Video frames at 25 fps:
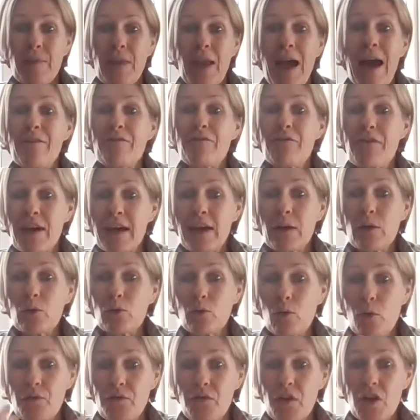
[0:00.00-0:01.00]
à faire
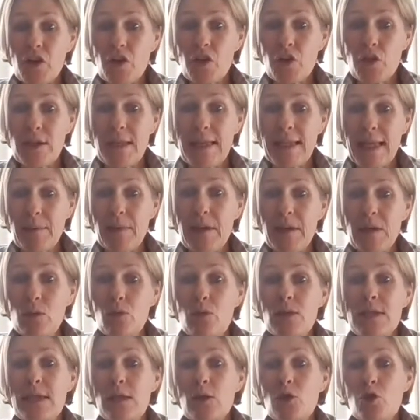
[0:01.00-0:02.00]
quand on fait un jeûne
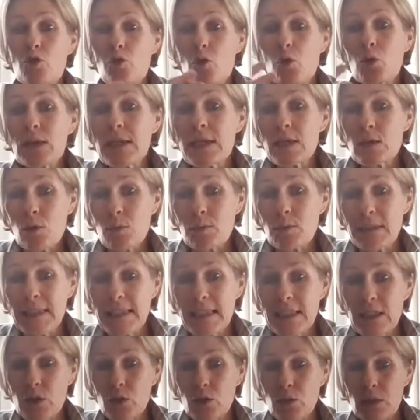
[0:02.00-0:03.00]
intermittent, c'est de sauter son petit
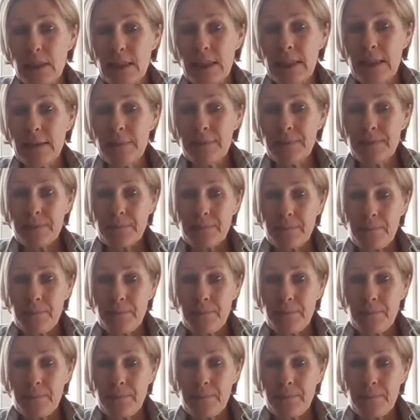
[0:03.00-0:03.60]
déjeuner.